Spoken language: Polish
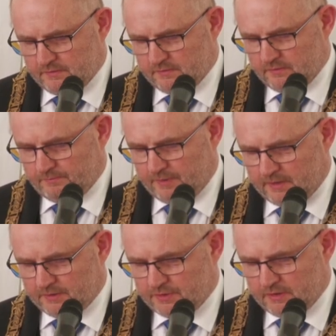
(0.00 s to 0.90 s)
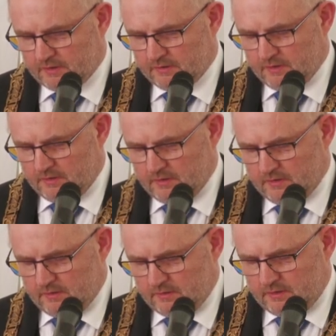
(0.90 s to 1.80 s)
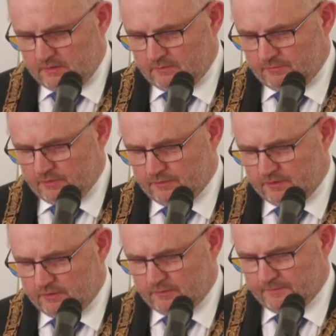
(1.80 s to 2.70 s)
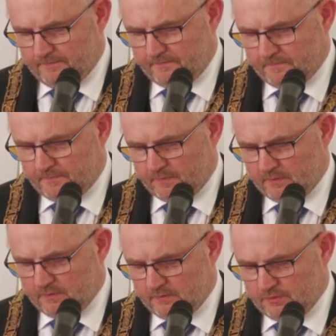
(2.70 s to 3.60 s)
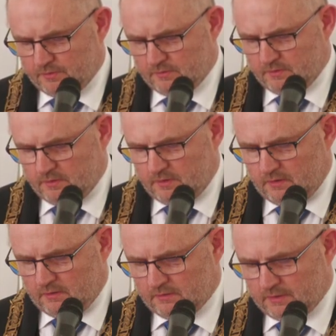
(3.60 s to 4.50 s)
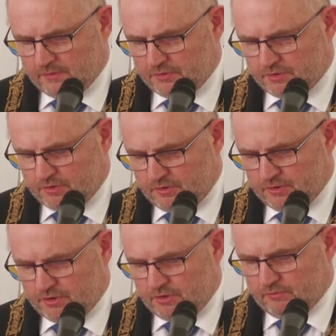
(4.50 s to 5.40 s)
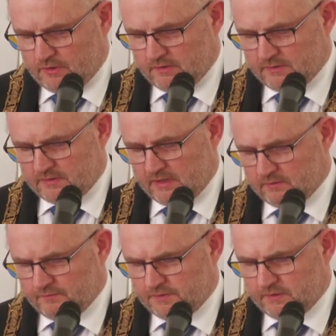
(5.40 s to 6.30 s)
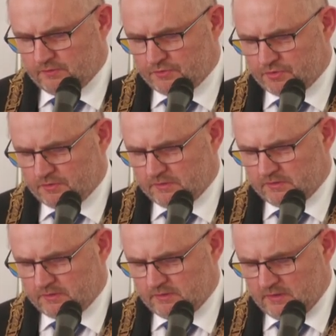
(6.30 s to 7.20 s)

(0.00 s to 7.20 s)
oparcia tej obrony o oręż i siłę Stanów Zjednoczonych,